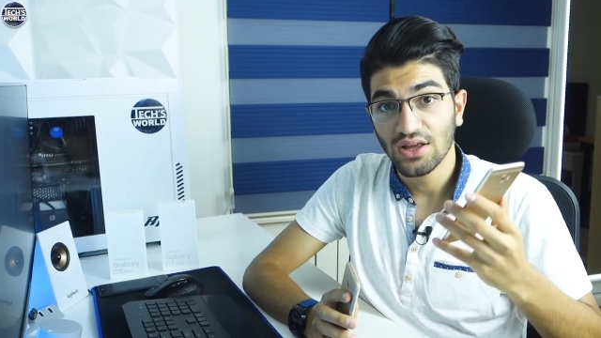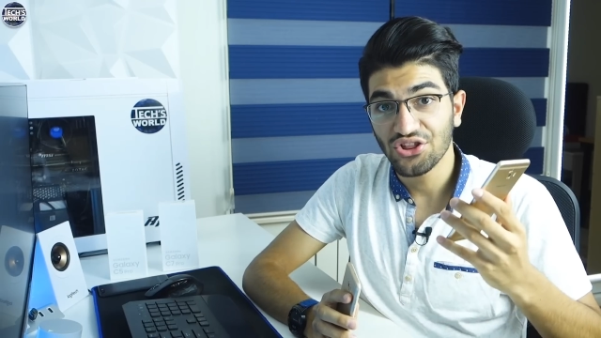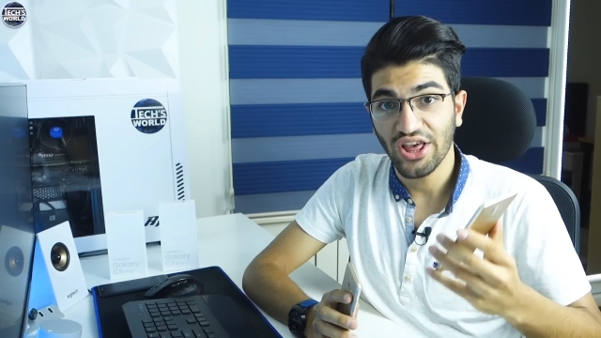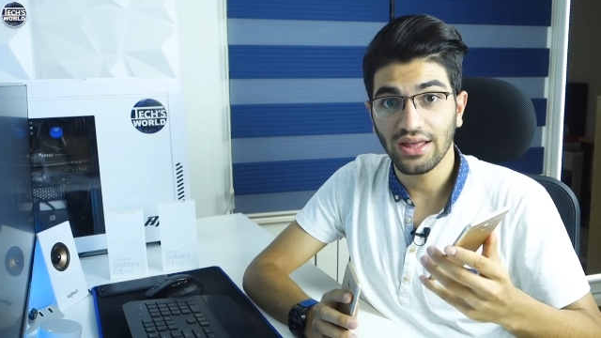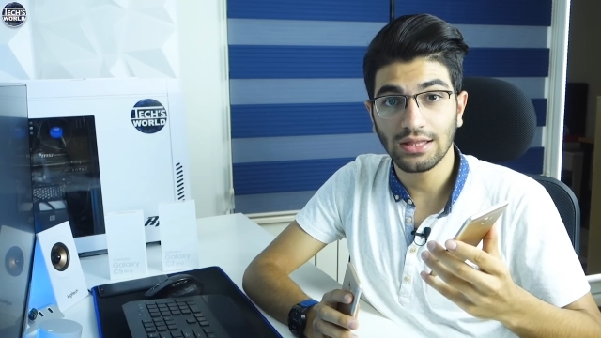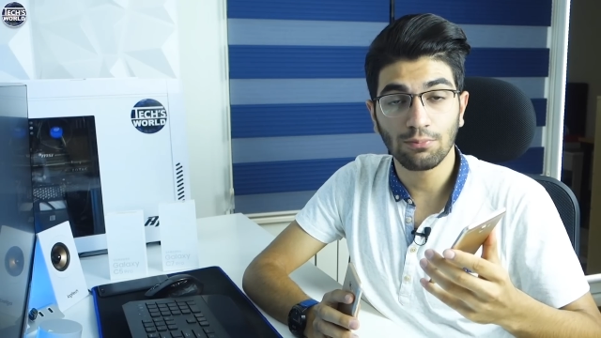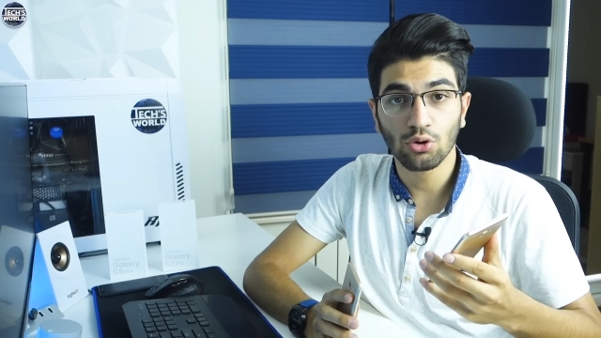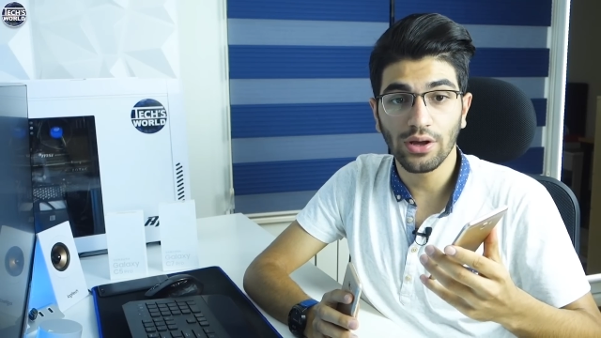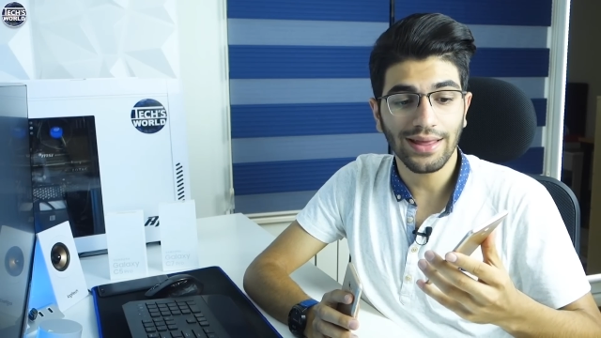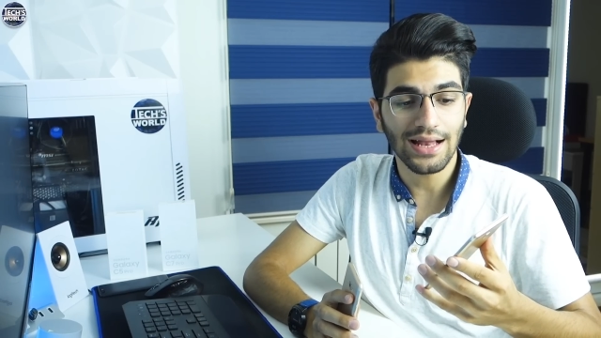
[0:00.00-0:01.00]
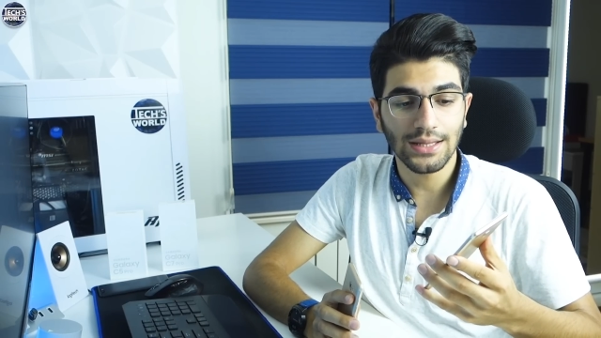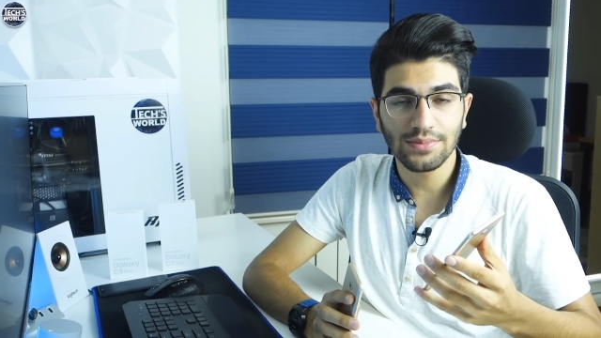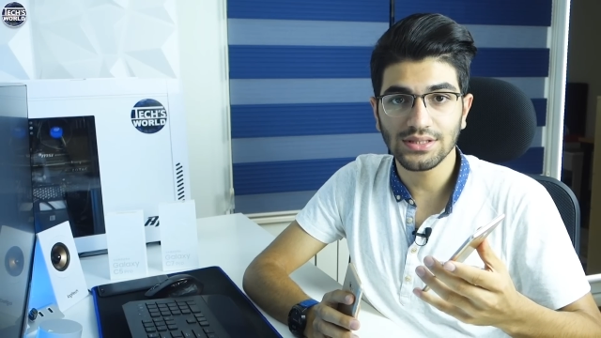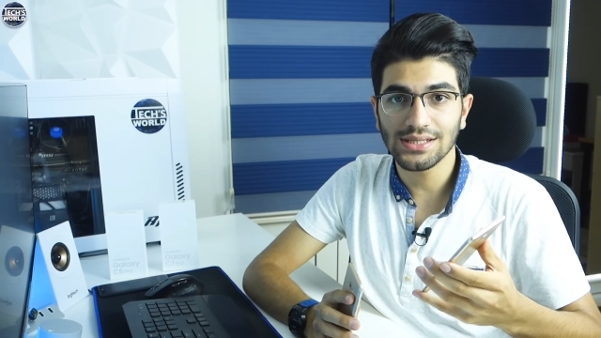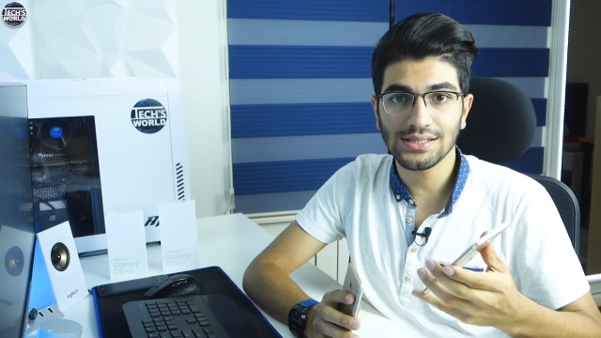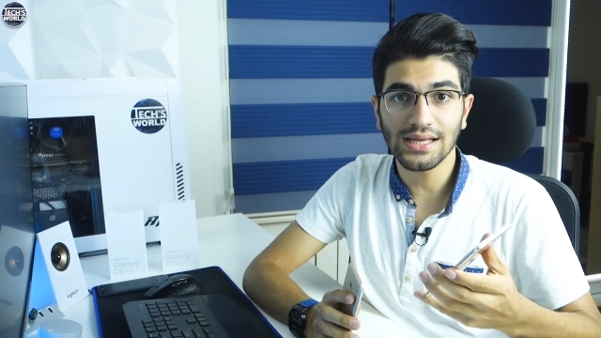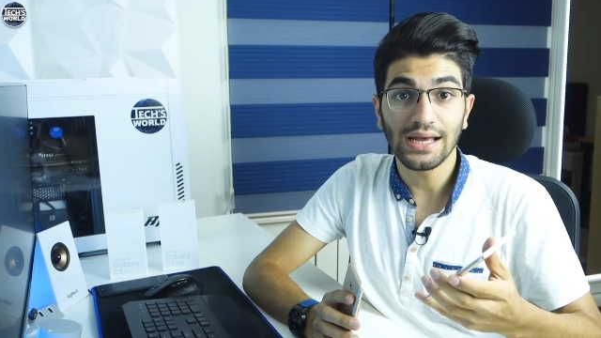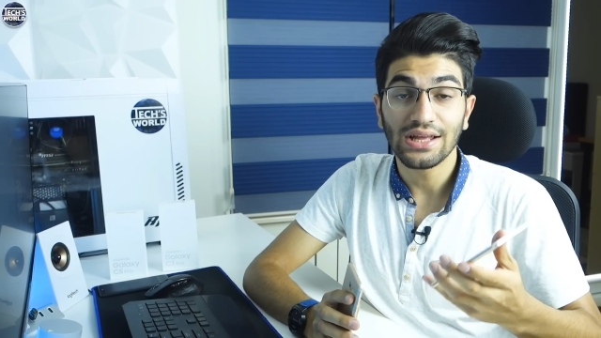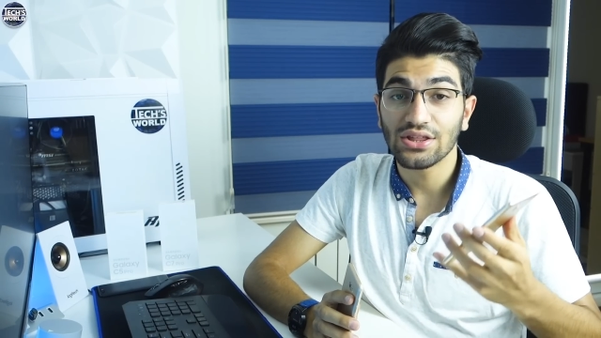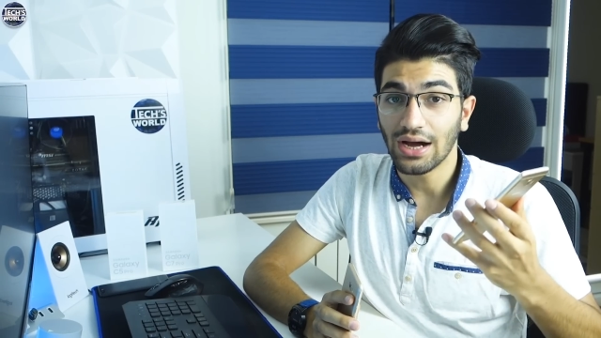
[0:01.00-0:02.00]
C7 Pro'ya geldiğimizde ise
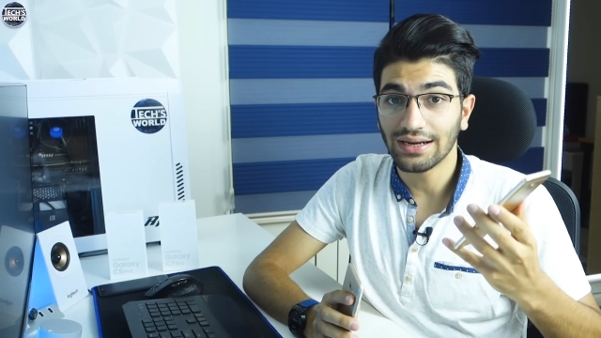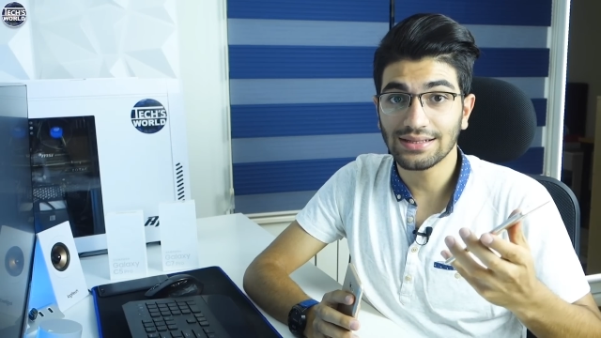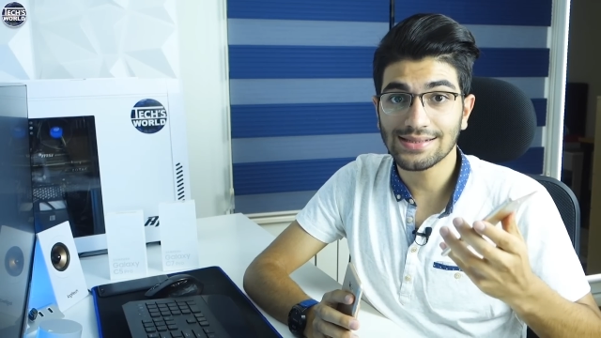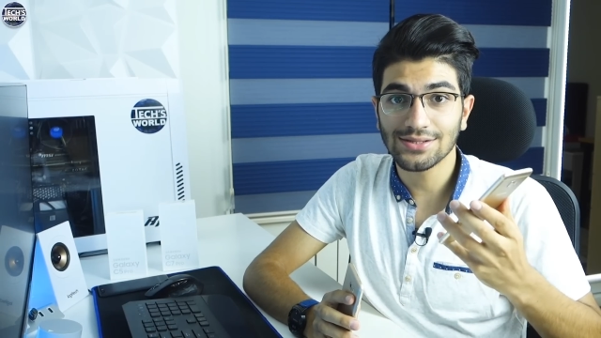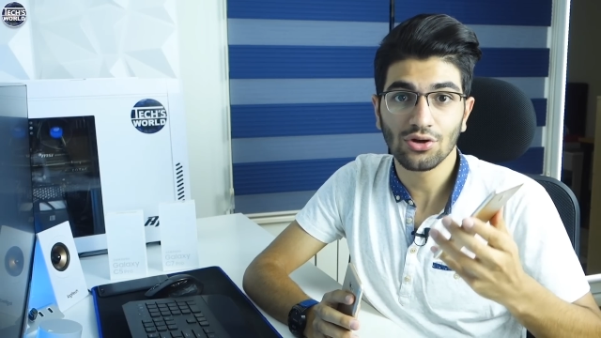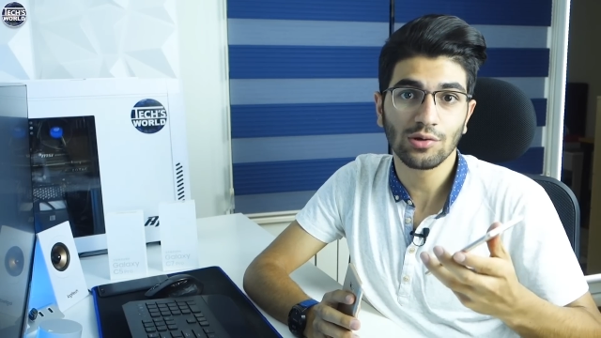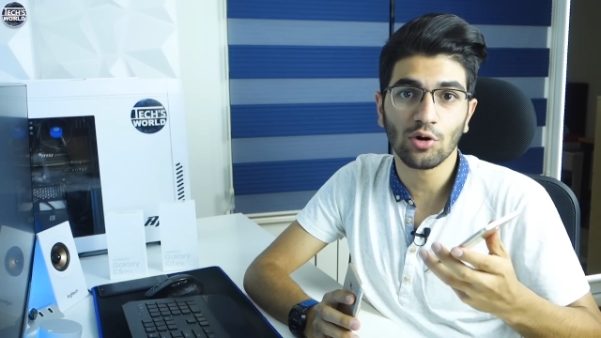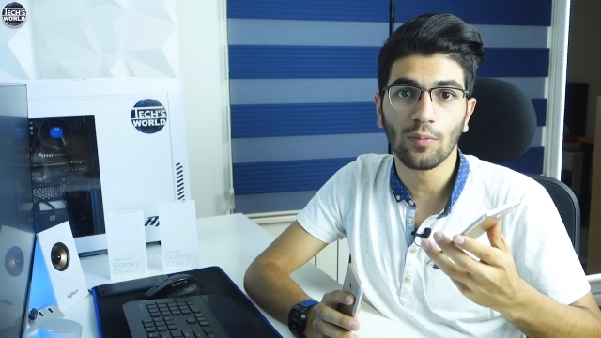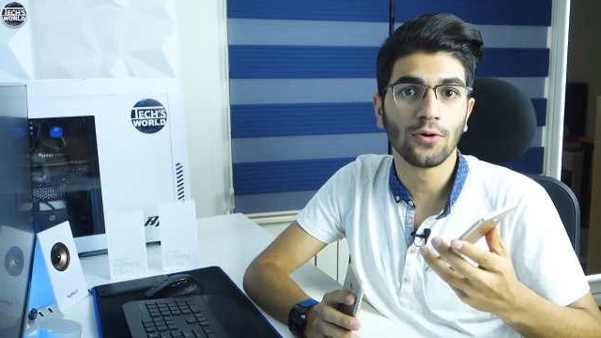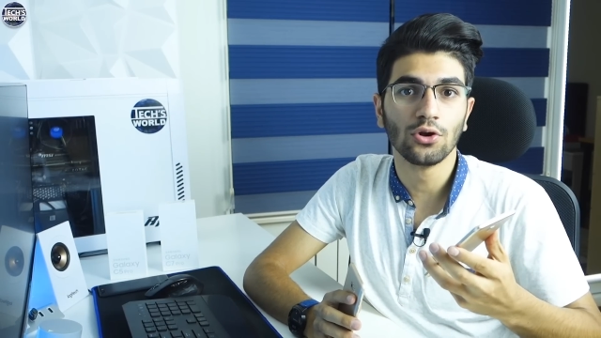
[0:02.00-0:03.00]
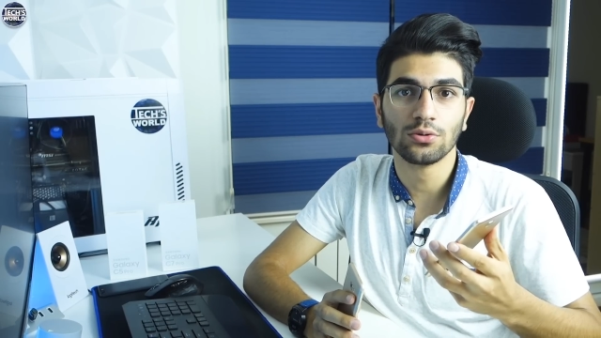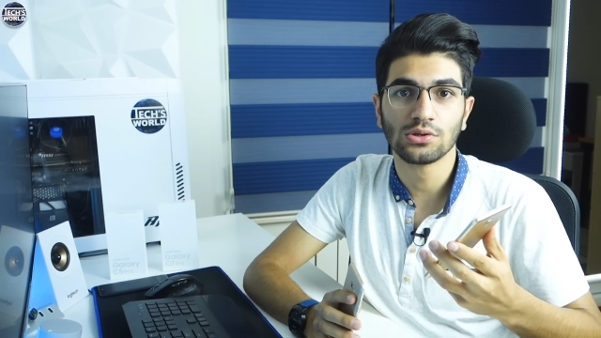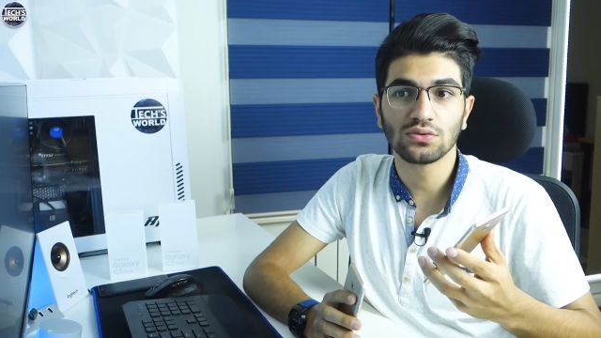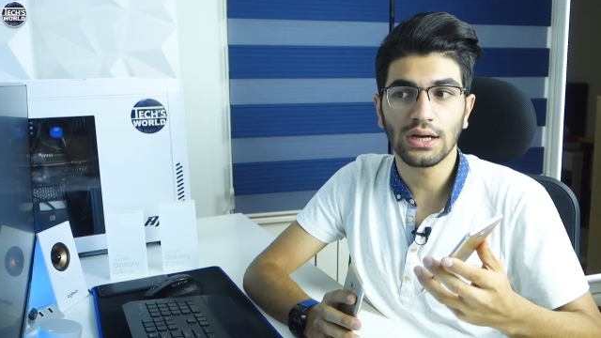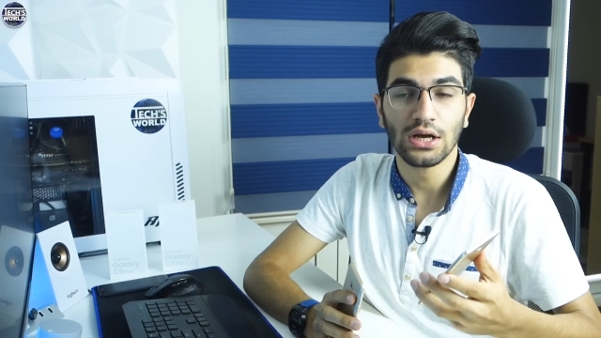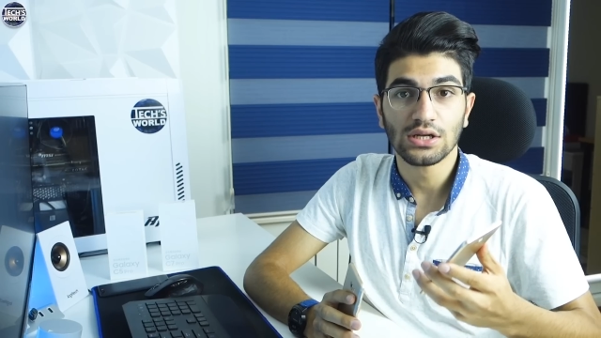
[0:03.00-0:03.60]
artık stereo bir hoparlörümüz var.